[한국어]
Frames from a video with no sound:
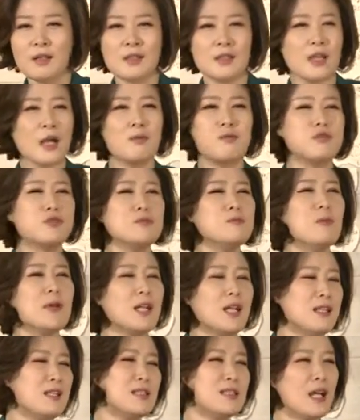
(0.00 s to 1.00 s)
나 무슨 말
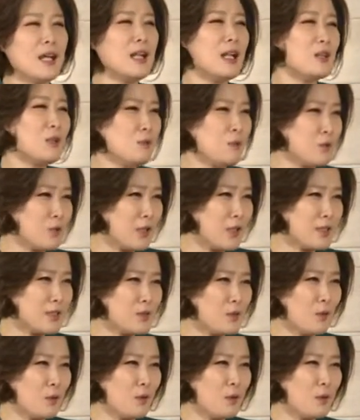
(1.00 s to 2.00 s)
했는지 하나도
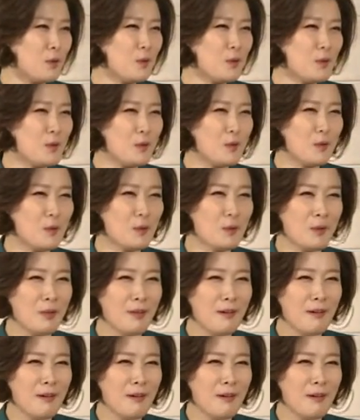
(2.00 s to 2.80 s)
모르겠어.